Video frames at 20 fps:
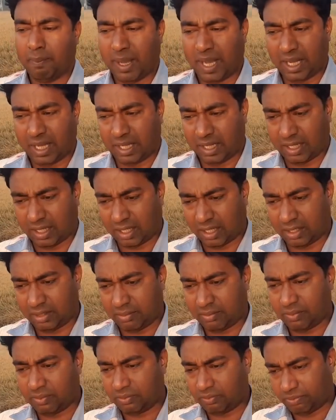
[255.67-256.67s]

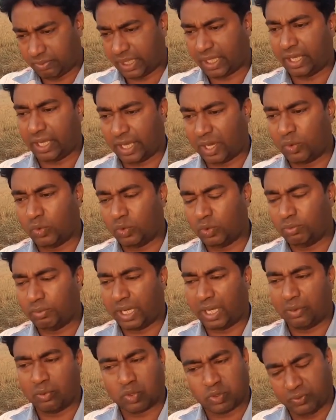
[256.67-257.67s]
मैं मैं कह रहा हूँ
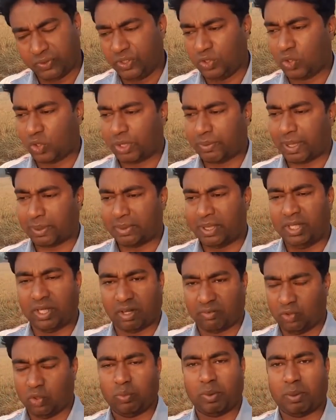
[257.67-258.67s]
मैंने उस वीडियो के बाद में
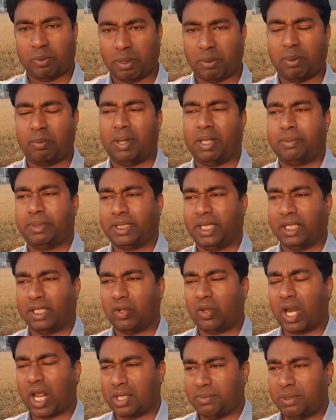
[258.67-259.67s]
इंटरव्यू में मैं, मैं बताया
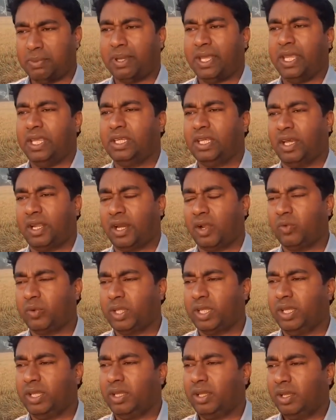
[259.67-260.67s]
था और आज भी मैं यही कह रहा
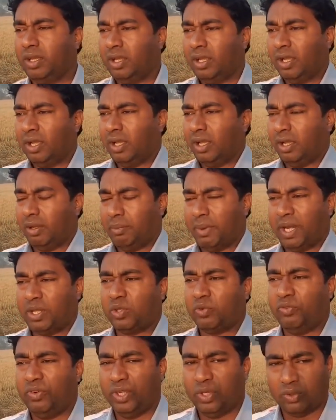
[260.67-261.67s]
हूँ कि
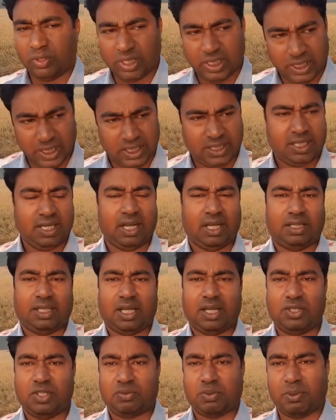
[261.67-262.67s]
मैंने जो वीडियो डिलीट किया
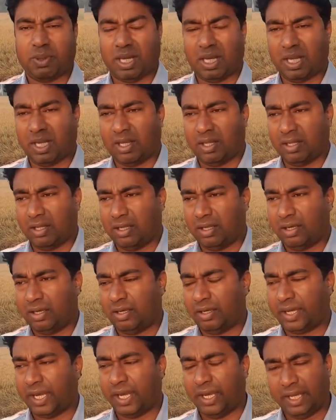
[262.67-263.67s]
था जिसमें मैंने
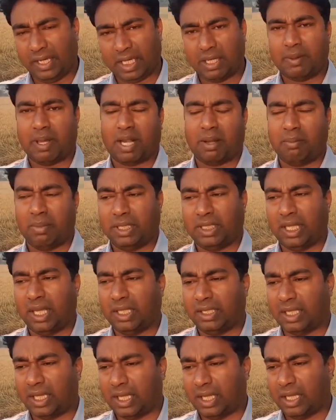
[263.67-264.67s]
ट्रेंडिंग के बारे में
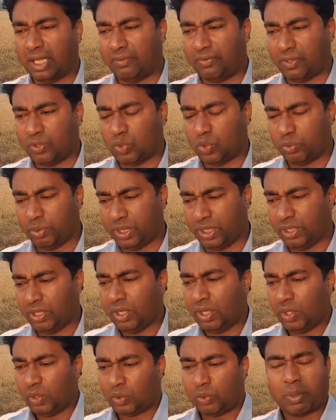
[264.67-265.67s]
बताया था या फिर जो भी
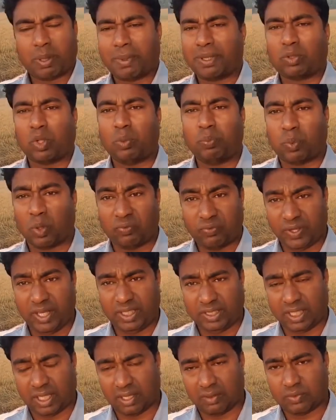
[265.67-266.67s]
तो मेरे पास कोई प्रूफ
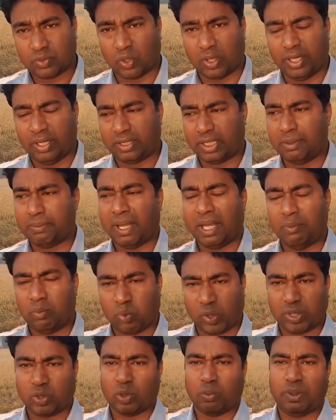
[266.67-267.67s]
नहीं था सॉलिड कि मैं
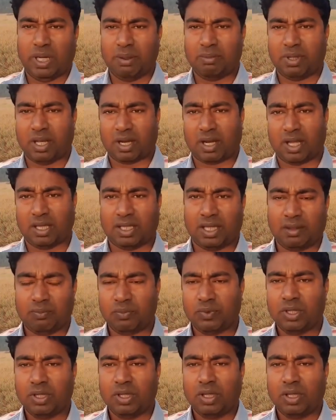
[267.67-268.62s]
एम्प्लॉई को ब्लेम कर रहा था